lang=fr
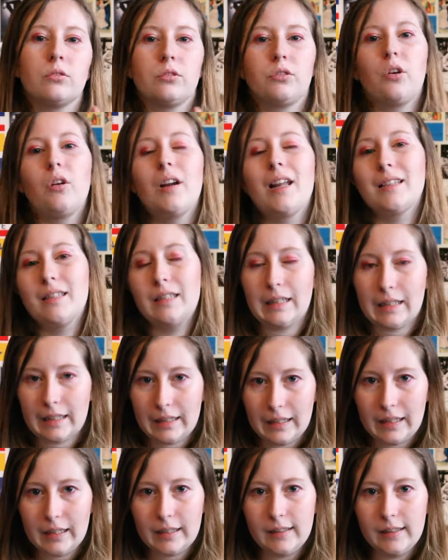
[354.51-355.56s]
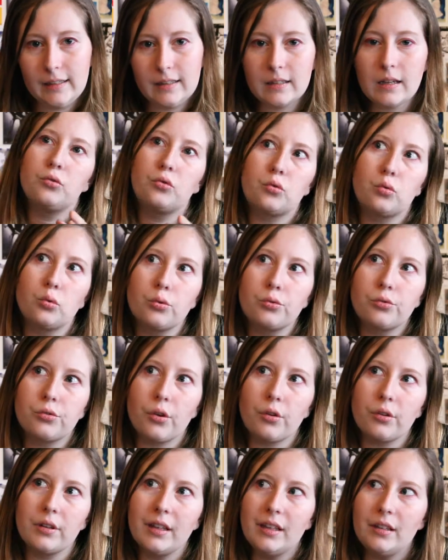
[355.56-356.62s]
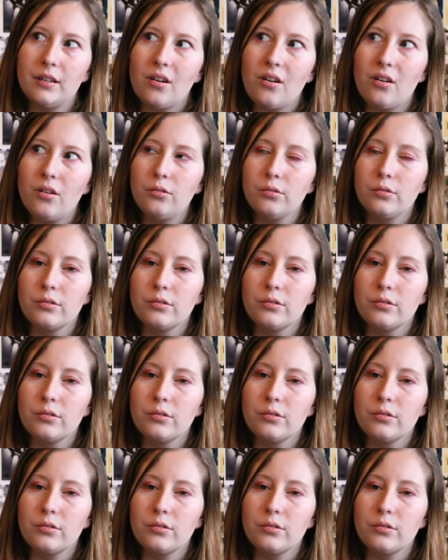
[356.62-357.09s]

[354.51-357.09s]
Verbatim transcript: dans la série Elite tout en ayant